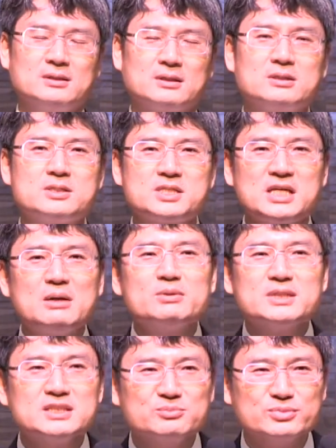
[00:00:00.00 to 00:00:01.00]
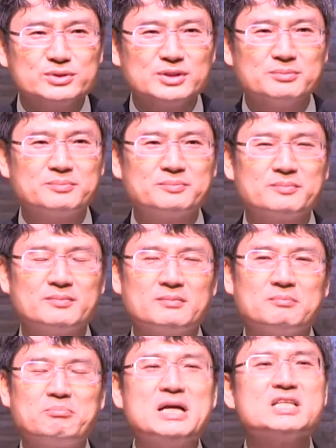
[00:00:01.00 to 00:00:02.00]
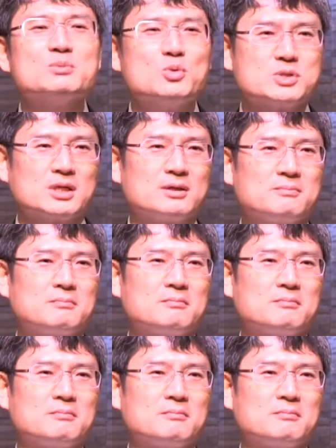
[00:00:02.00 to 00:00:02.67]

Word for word: 그 시아버지이신 분이에요. 85세.